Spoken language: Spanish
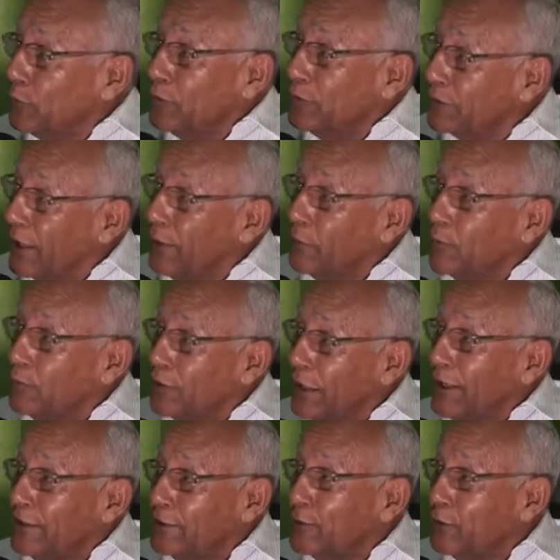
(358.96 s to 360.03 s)
pongamos un
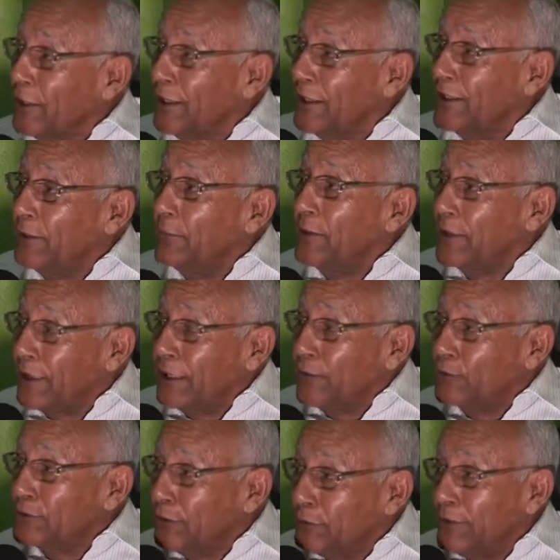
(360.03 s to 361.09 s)
granito de arena para que la
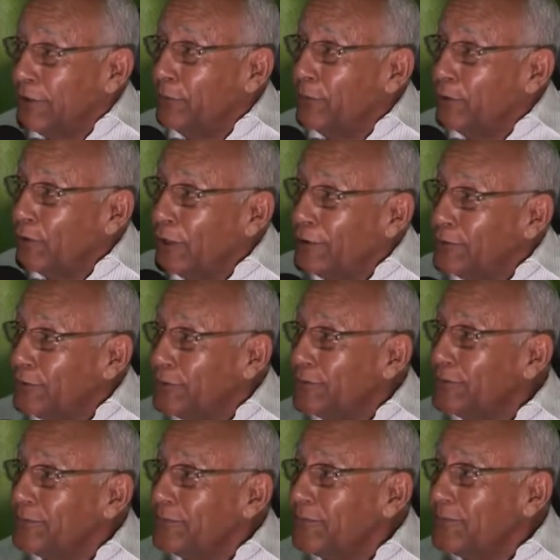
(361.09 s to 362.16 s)
cosa vaya mejorando.
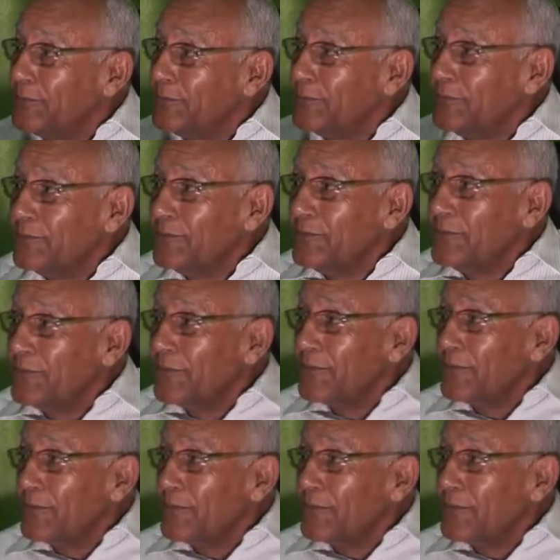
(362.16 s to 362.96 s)
aquí,